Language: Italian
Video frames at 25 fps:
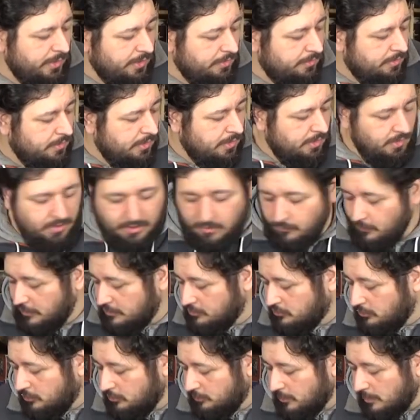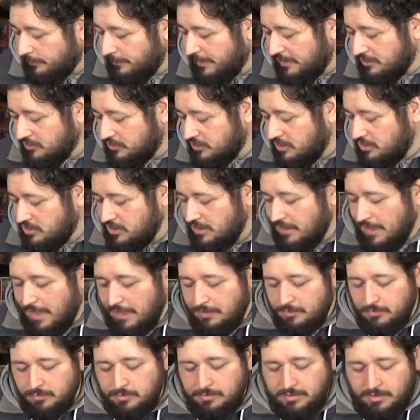in questo numero ben
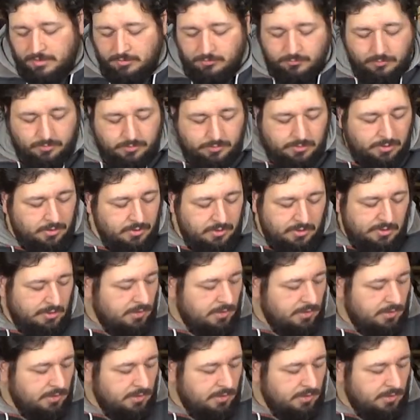sigillato oltretutto.